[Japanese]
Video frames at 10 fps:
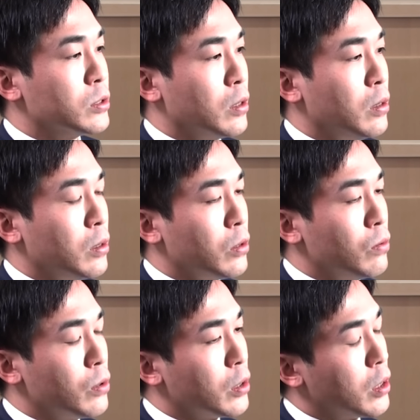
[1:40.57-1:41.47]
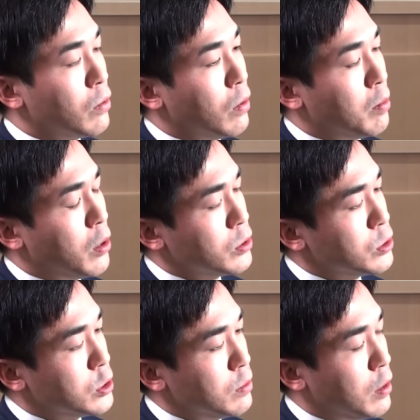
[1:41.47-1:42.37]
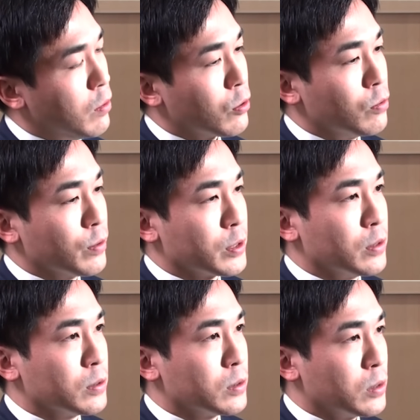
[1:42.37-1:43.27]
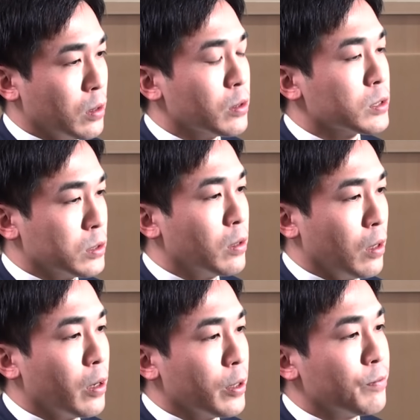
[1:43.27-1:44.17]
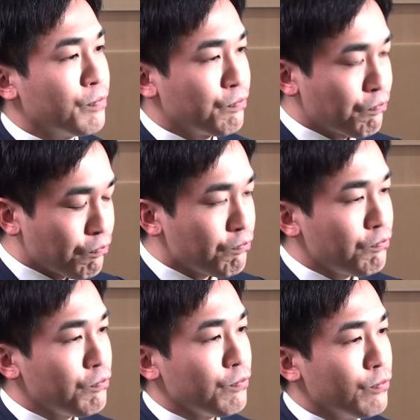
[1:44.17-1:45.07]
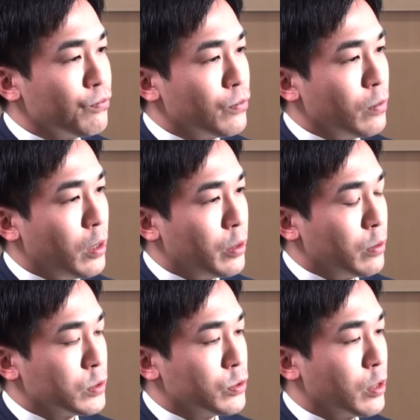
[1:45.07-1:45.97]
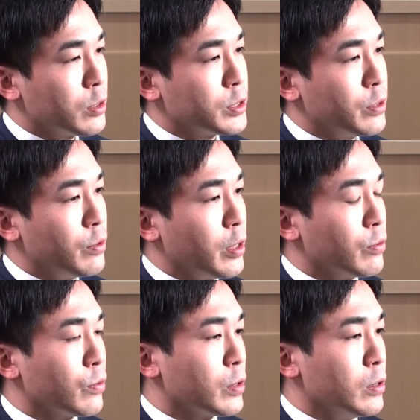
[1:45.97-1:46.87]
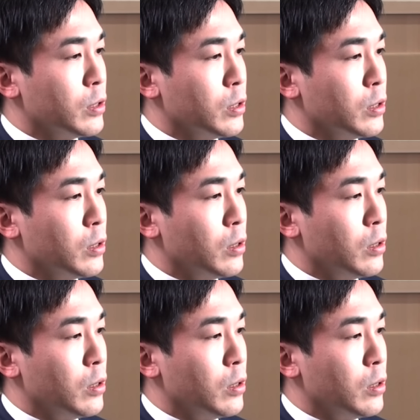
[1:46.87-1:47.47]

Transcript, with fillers: い、で影響を受けたのはまあ一番は久保先生ですね、はい、あの中学生ぐらいの時に